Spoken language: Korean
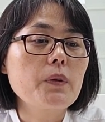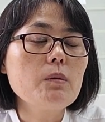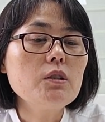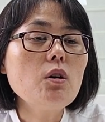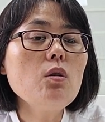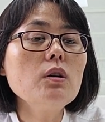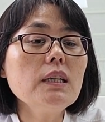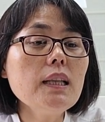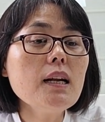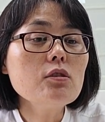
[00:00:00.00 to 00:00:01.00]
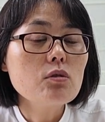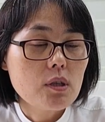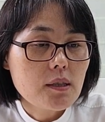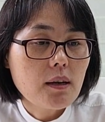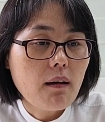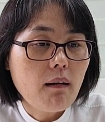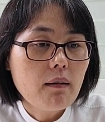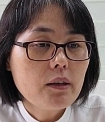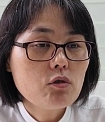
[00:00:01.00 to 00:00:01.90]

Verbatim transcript: 그럼 그걸로 끝날 수도 있어요. 근데